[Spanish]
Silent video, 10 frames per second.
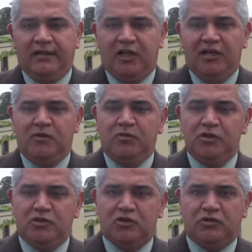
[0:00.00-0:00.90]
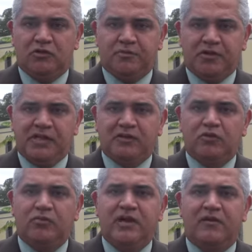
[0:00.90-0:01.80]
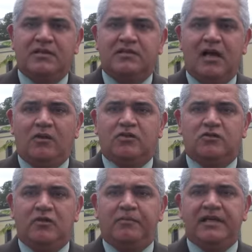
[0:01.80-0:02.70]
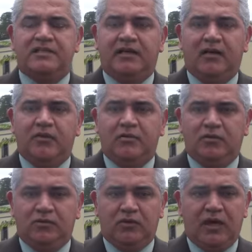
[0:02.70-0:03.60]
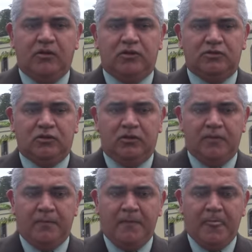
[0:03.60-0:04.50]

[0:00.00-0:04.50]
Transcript: Tenemos muchos otros proyectos muy avanzados, uno en pesca y acuicultura, otro